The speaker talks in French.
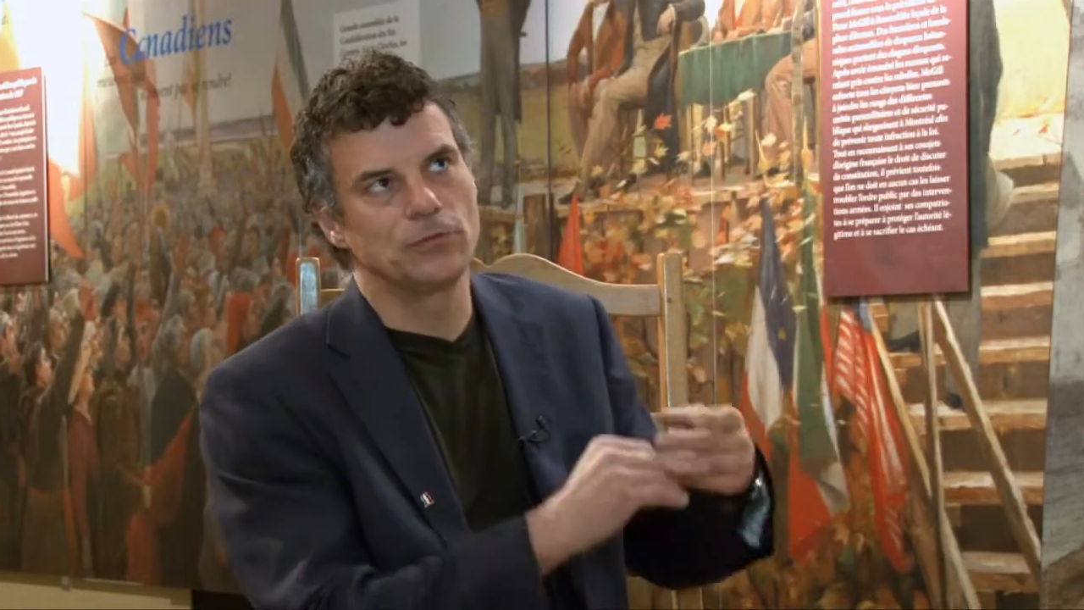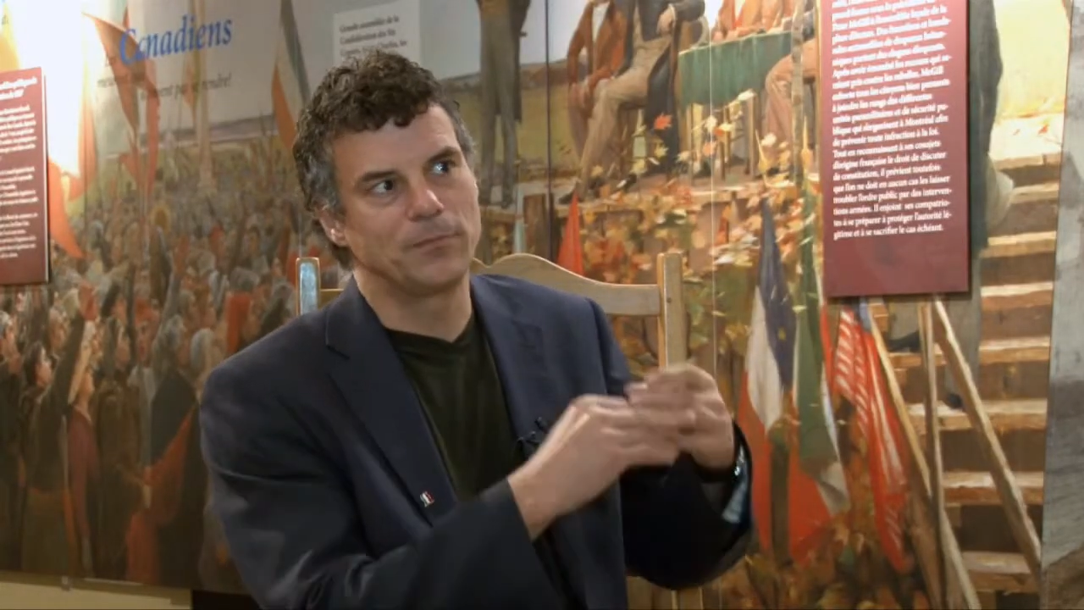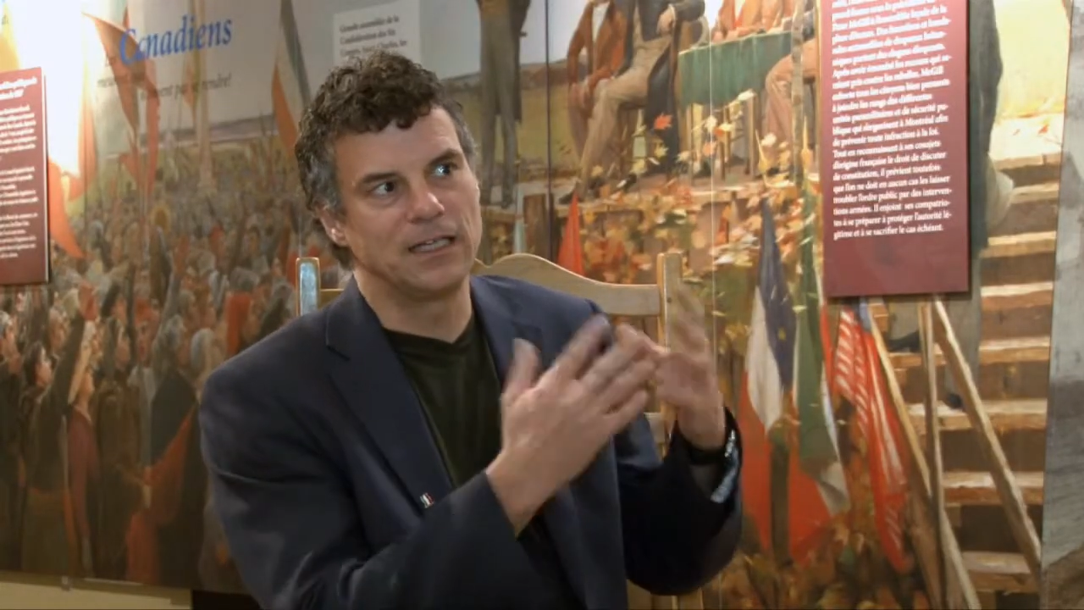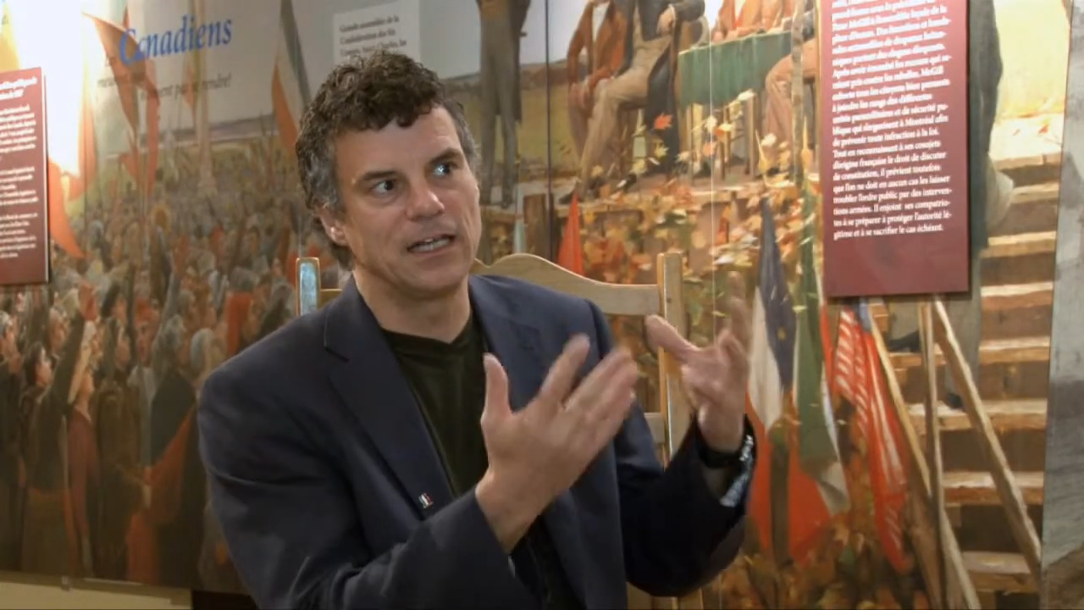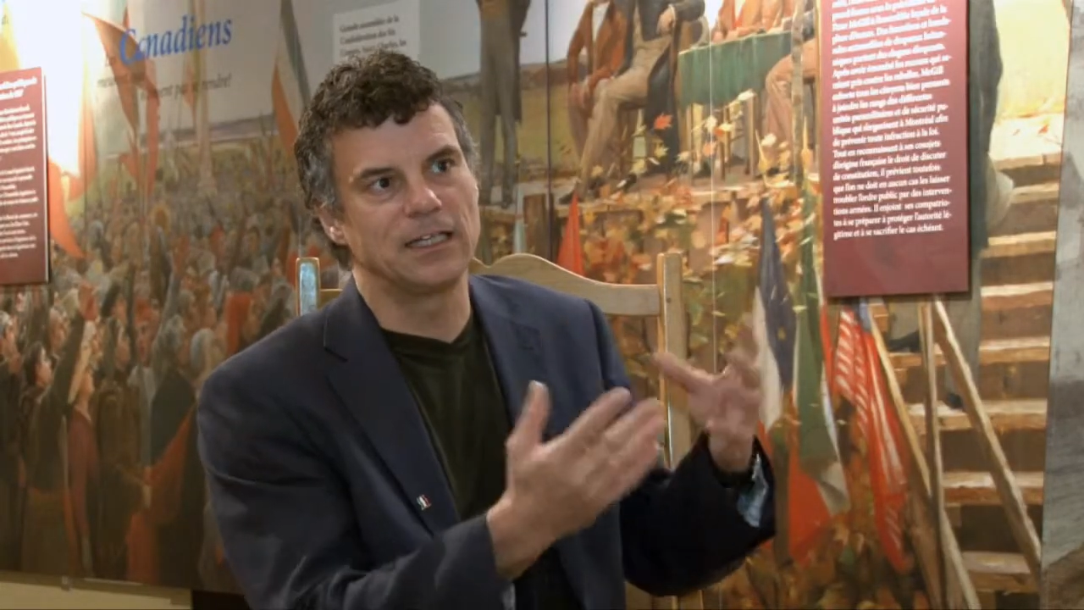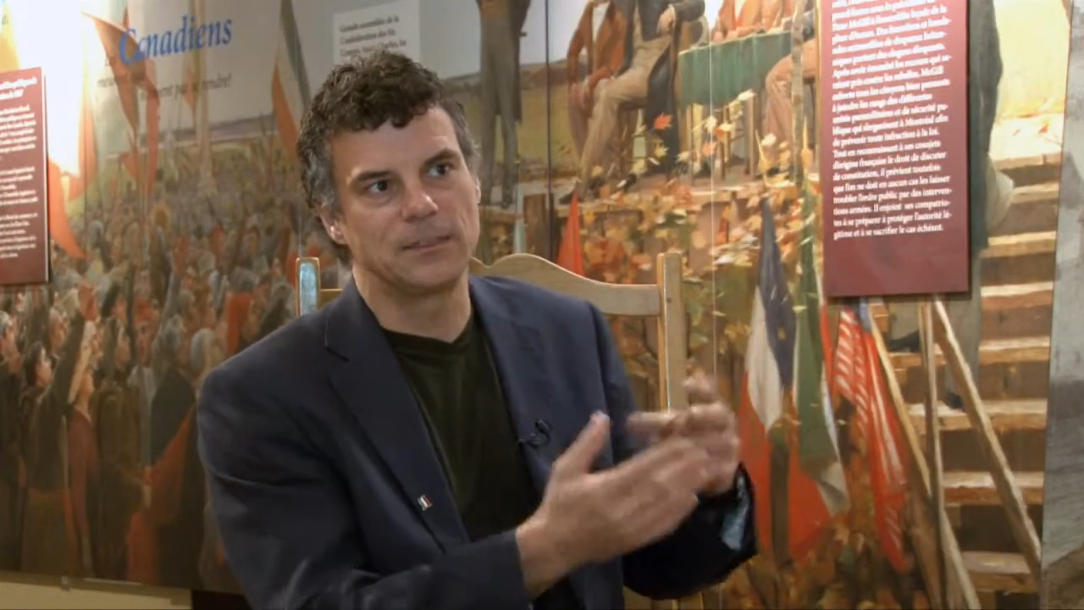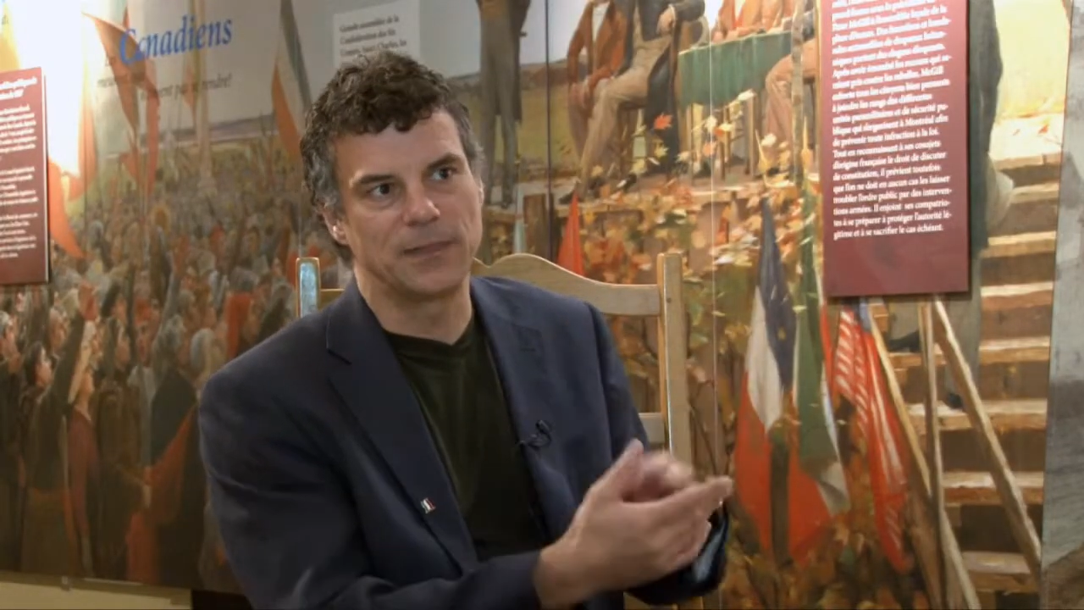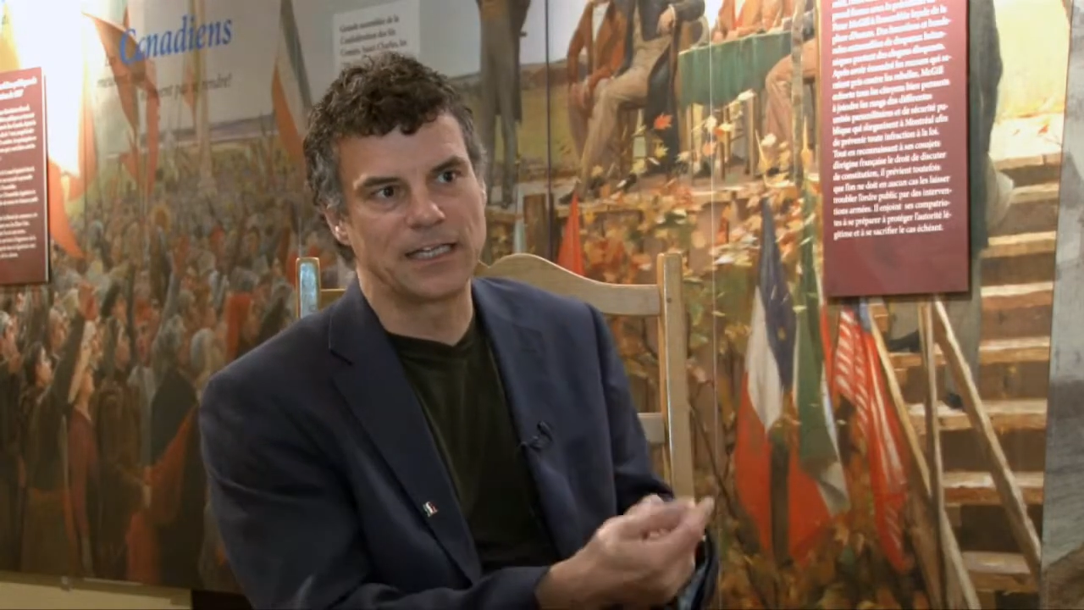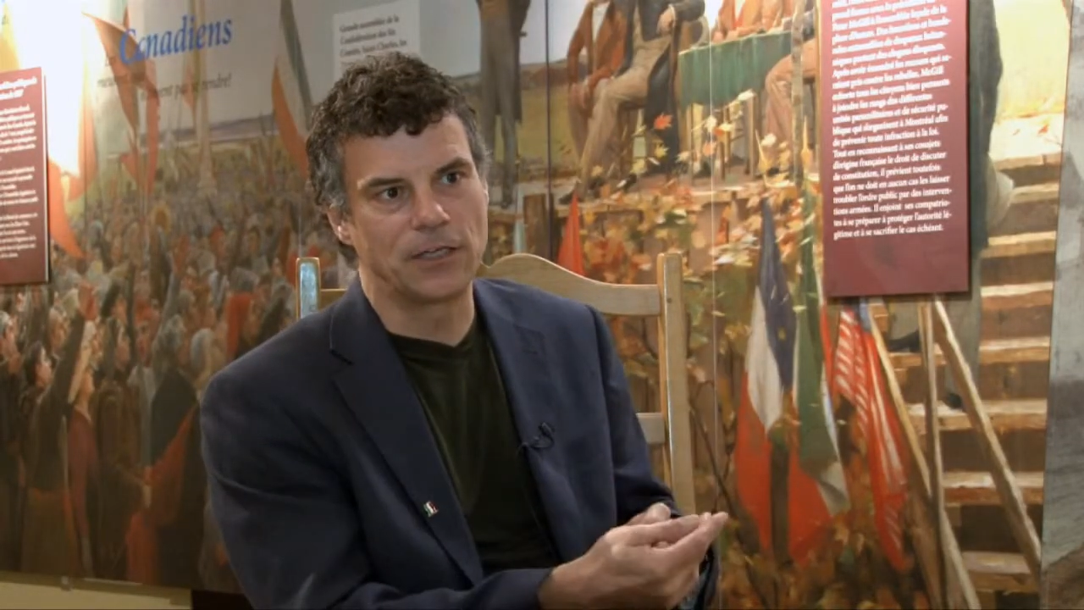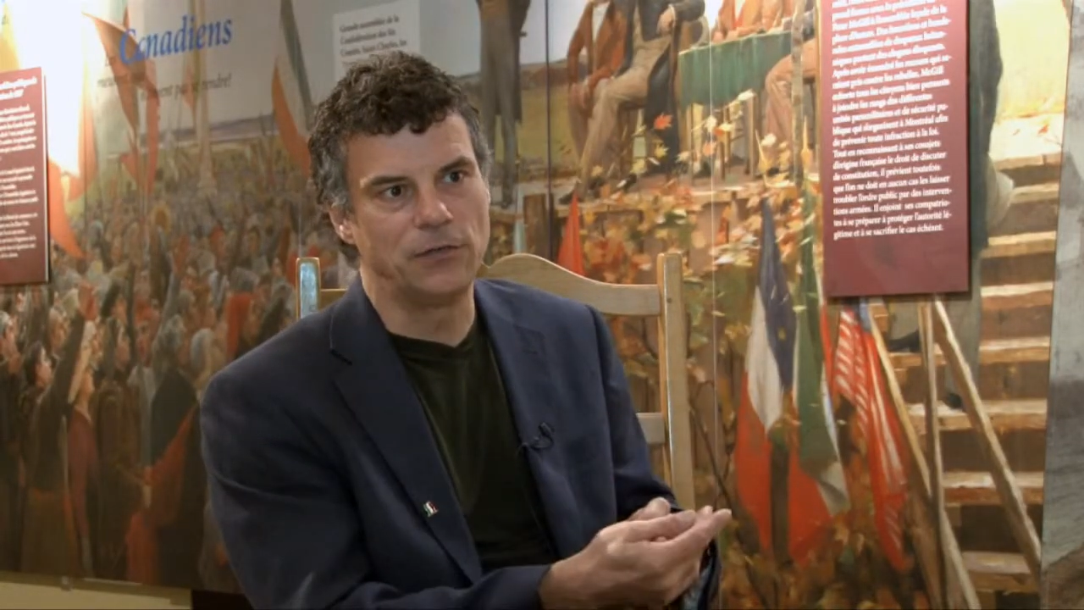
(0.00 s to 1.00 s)
cependant
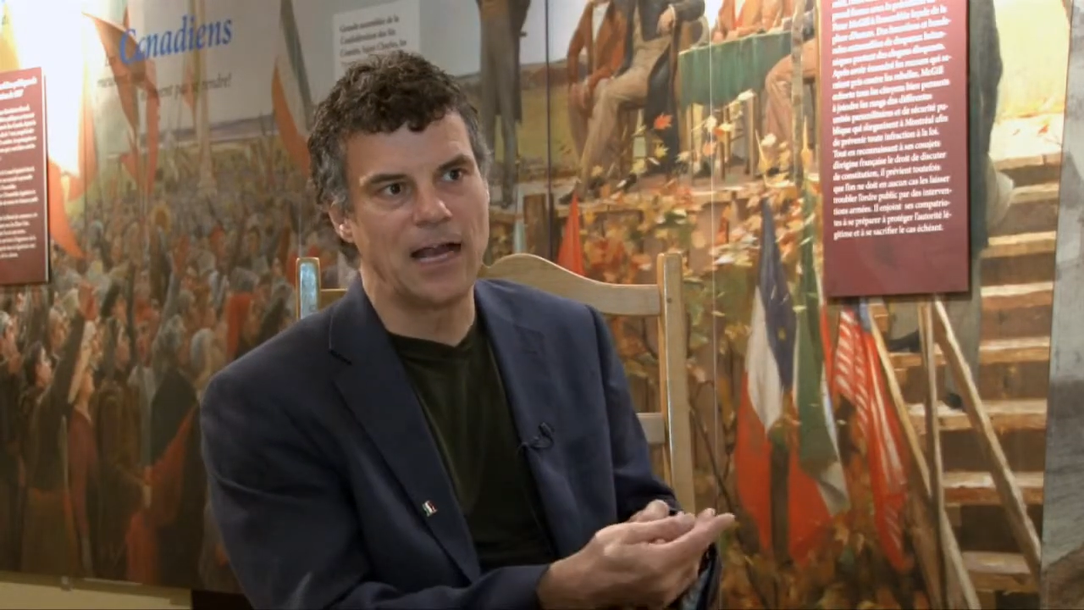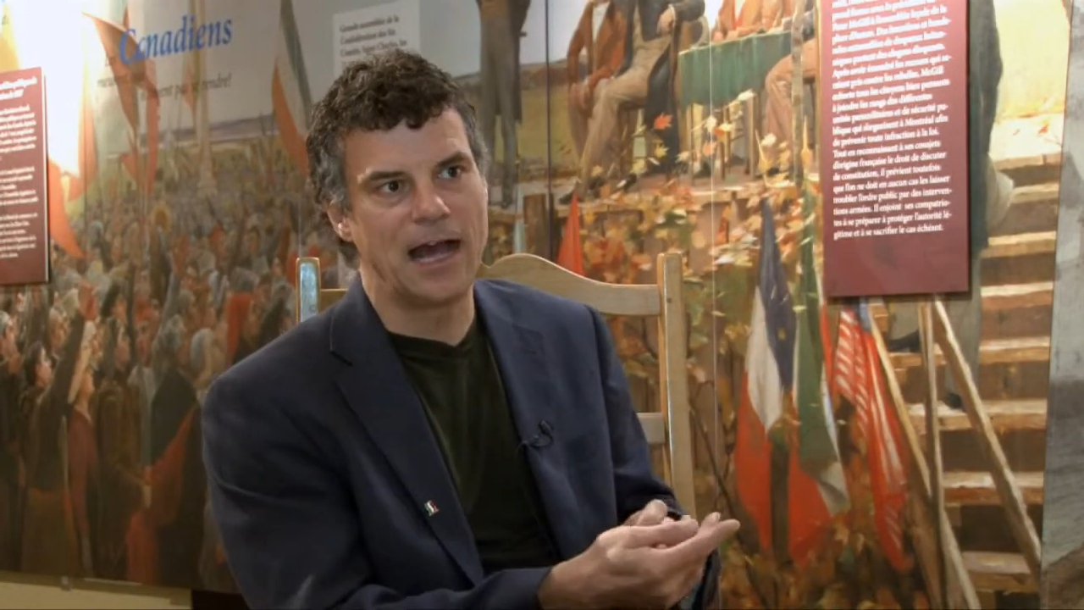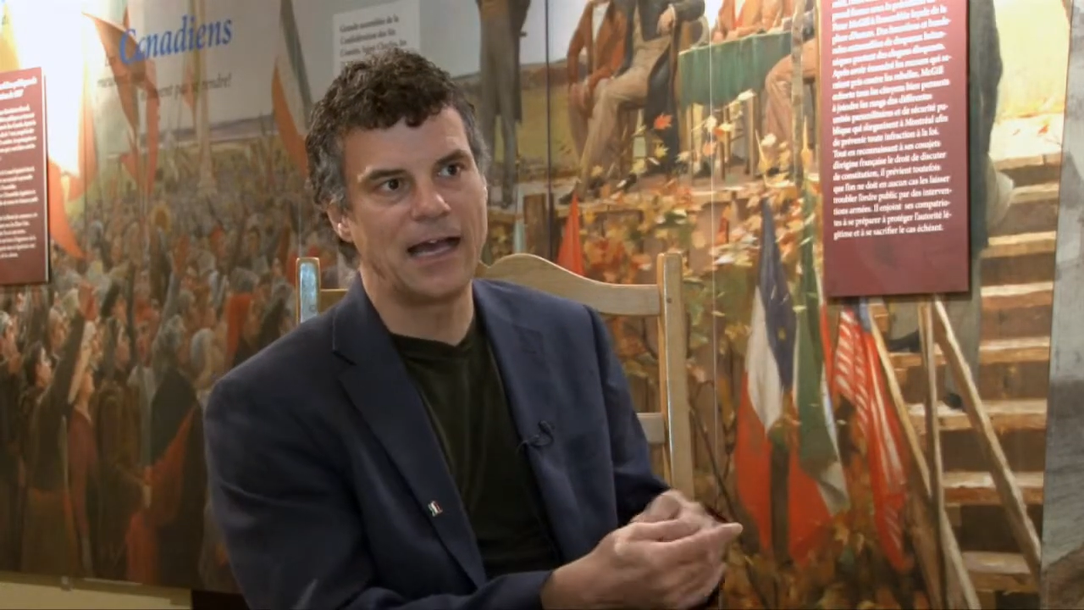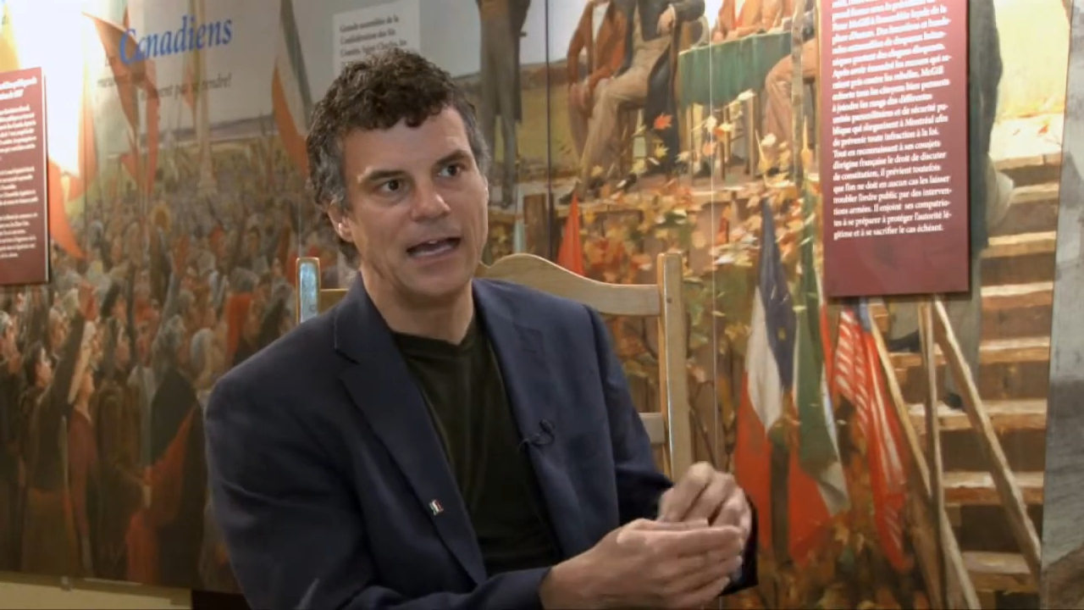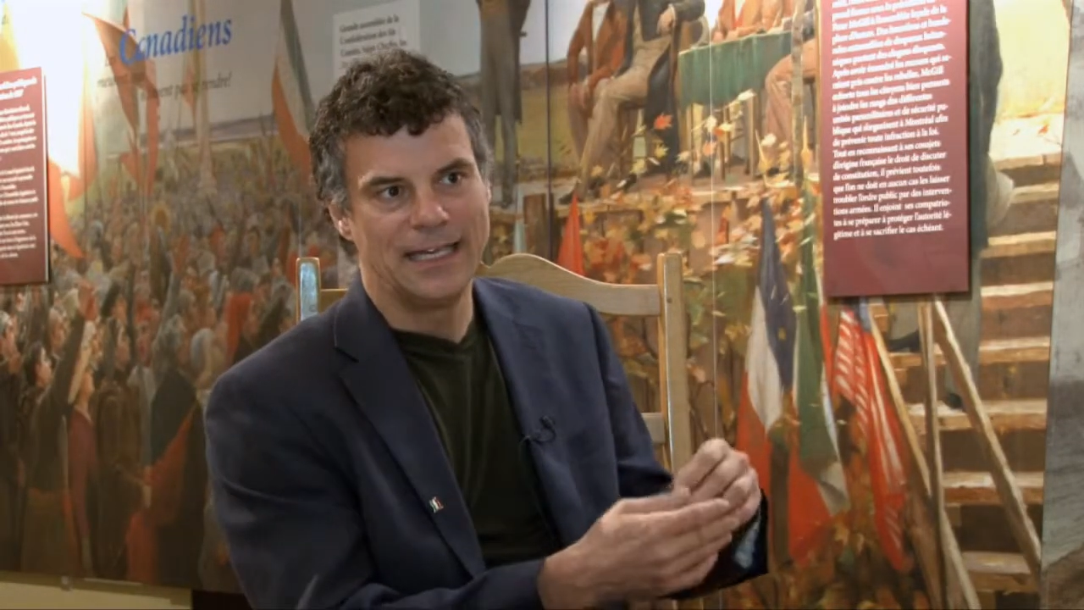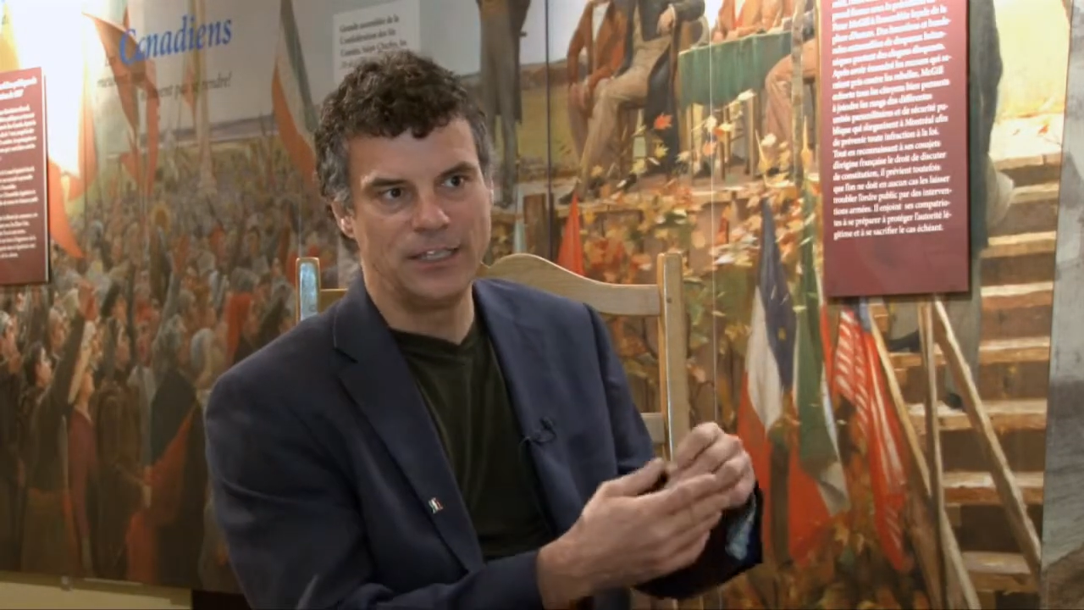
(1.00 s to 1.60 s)
spectaculaire,